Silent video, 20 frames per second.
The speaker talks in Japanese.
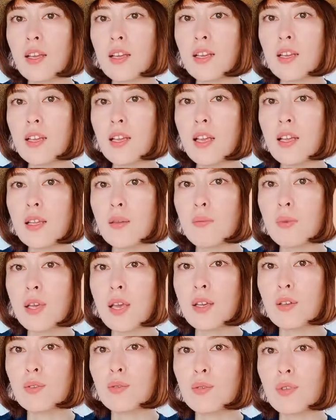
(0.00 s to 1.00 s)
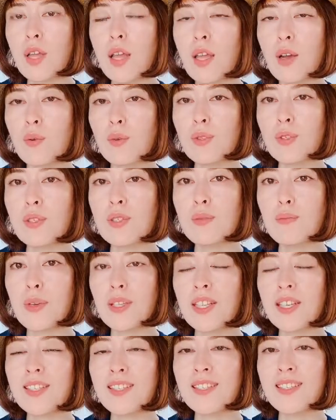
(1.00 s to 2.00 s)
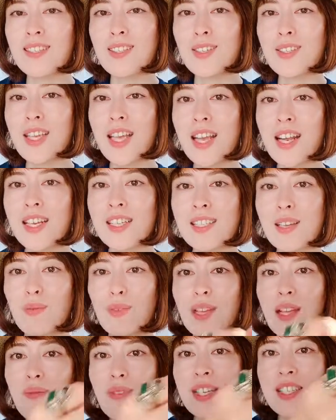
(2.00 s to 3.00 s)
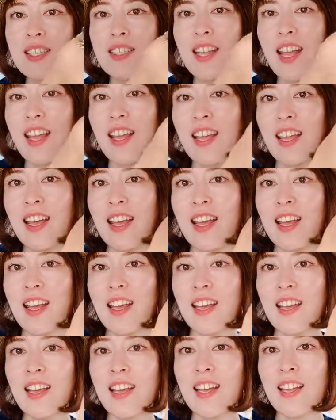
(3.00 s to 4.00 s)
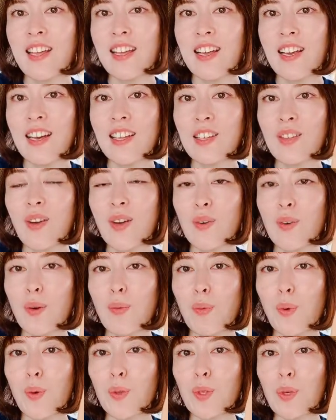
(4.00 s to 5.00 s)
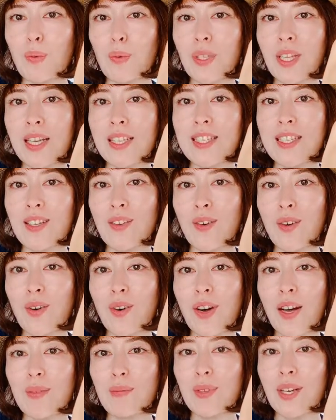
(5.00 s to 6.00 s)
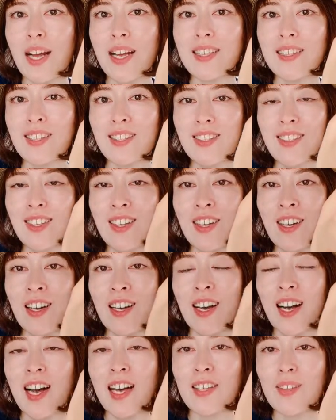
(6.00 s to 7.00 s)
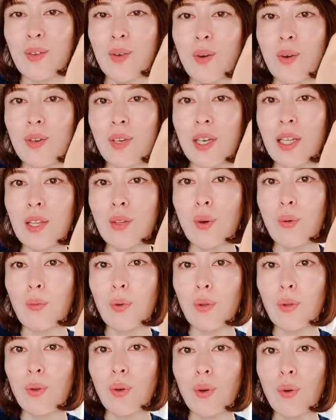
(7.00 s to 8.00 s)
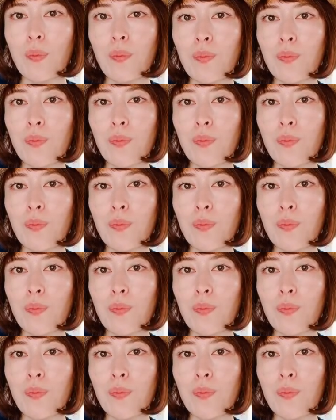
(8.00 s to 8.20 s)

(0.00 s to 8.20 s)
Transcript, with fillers: 綺麗に見えるのでおすすめです。女性らしさも出ますね。あとはこれもお友達のブランドのあのコンリトモの